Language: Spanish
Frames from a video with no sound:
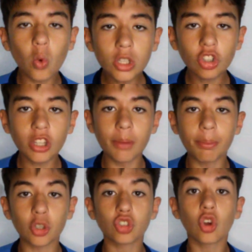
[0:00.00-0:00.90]
cuatro
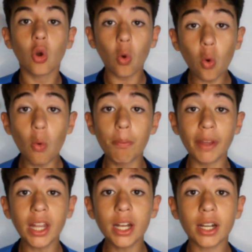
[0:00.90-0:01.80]
tiempos, un
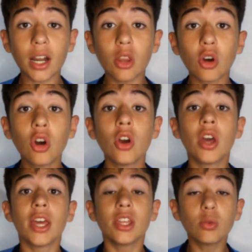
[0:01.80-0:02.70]
penal errado
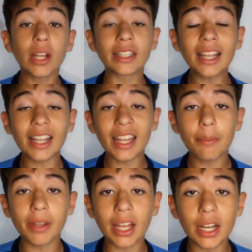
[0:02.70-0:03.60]
y una tanda de
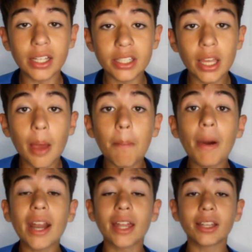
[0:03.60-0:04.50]
penales
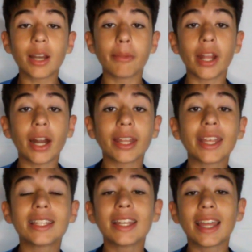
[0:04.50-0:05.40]
para determinar
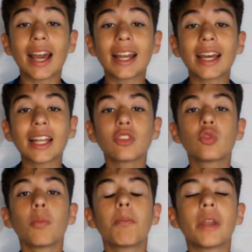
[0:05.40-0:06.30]
que Senegal gana
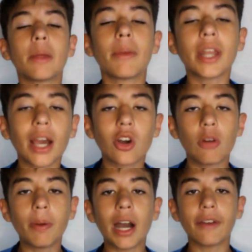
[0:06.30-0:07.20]
su primera
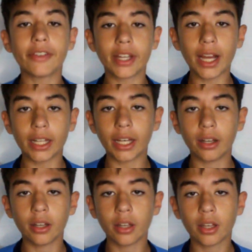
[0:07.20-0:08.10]
Copa
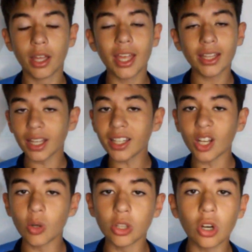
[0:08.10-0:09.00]
Africana. Quédate que
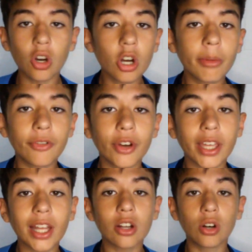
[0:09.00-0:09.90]
te cuento cómo
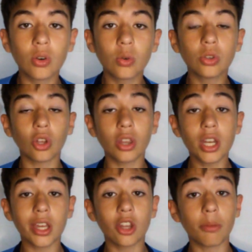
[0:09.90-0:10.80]
fue que el conjunto
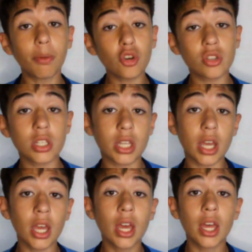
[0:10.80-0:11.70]
dirigido por
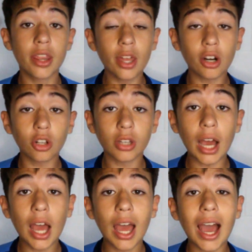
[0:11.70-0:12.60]
Cissé
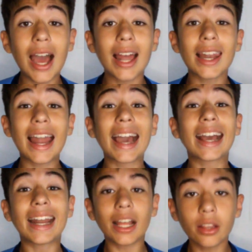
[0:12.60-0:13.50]
derrota a la
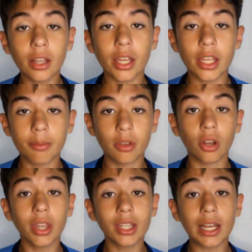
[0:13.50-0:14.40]
Gran
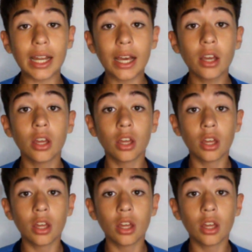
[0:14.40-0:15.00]
Egipto de Salah